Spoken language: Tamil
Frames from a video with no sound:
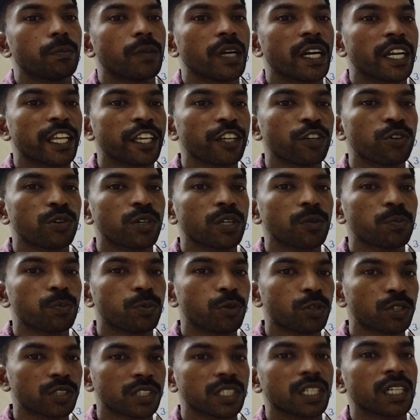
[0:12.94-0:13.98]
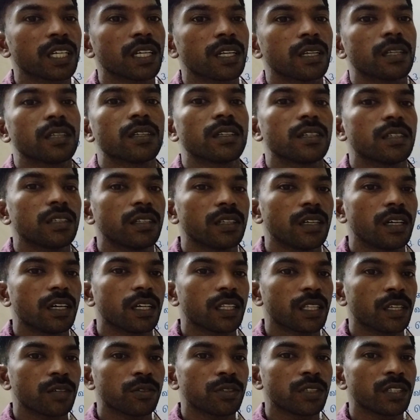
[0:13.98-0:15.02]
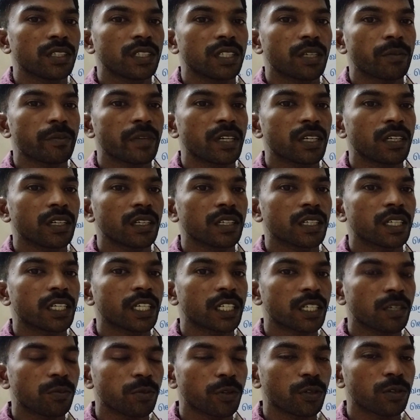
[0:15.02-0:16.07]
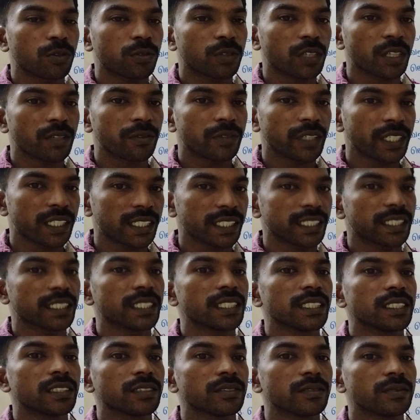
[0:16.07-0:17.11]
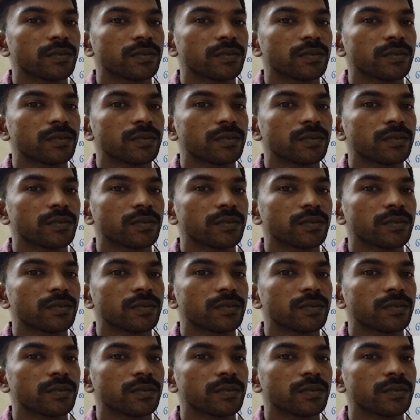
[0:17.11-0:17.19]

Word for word: மனையோட பொருத்தங்கள் அதாவது நம்ம கெட்ட போகக்கூடிய வீட்டுக்கு